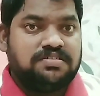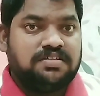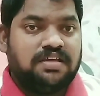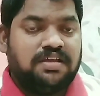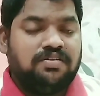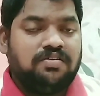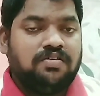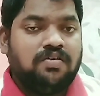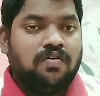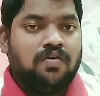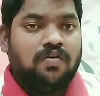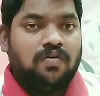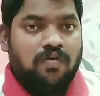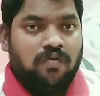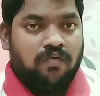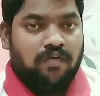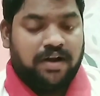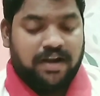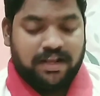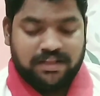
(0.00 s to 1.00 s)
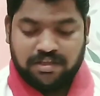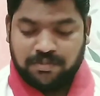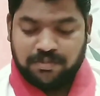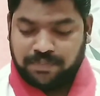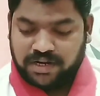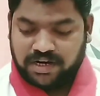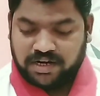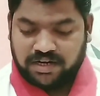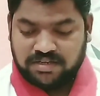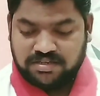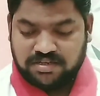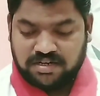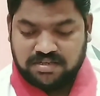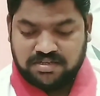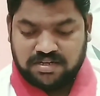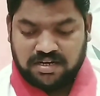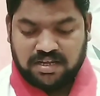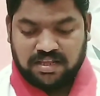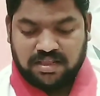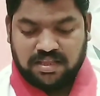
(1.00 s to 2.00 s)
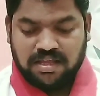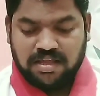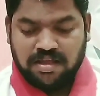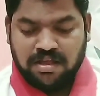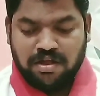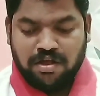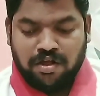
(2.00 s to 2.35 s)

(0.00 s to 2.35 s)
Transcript: జైన్ వాళ్ళైతే ప్రకటించడం జరిగింది